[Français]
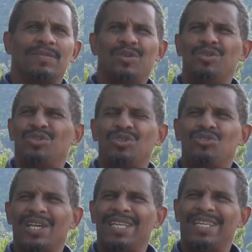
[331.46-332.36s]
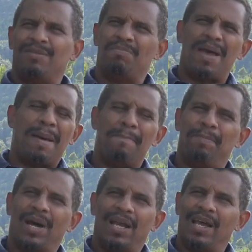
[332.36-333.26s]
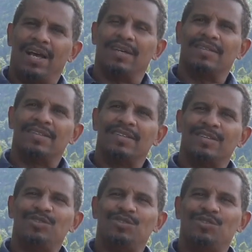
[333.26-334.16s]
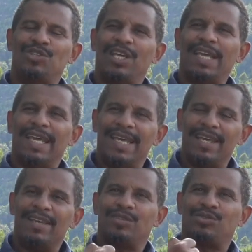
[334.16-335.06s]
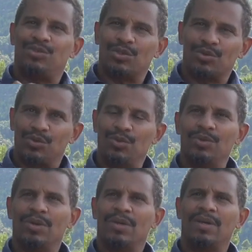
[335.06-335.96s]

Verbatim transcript: le sujet n'est même pas là. Le sujet est surtout